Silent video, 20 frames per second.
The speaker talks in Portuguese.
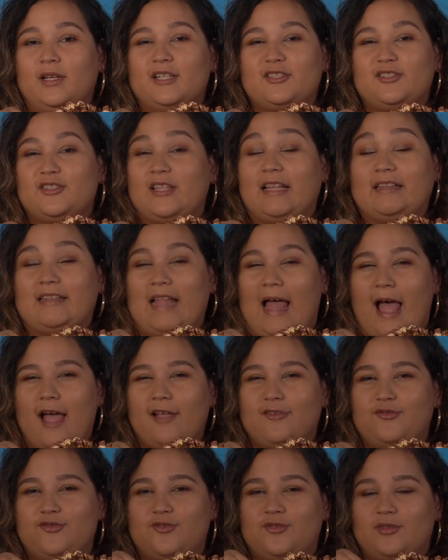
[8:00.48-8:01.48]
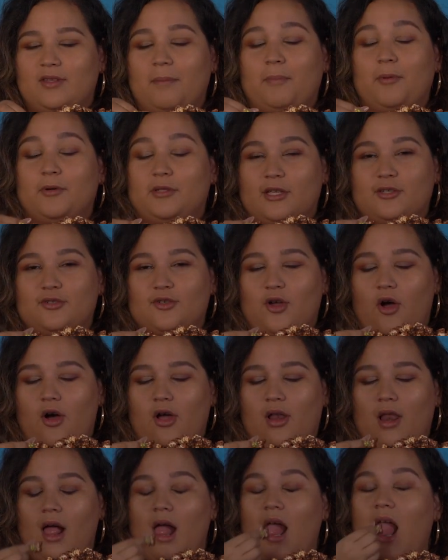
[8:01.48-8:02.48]
lanche da tarde, depois da
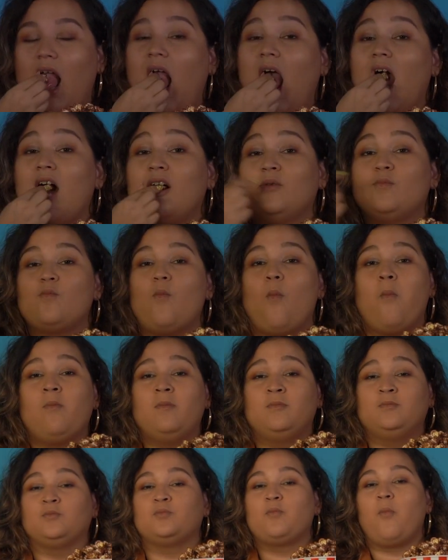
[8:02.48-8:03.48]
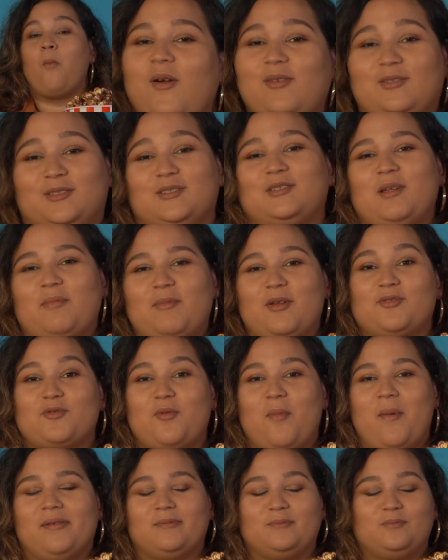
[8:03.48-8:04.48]
escola. Hum, eu tenho que terminar de
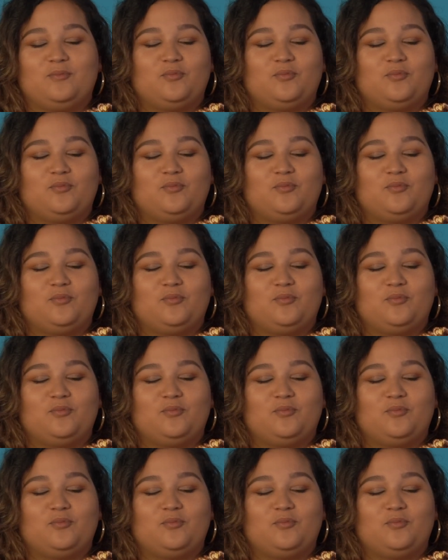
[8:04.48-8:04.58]
comer.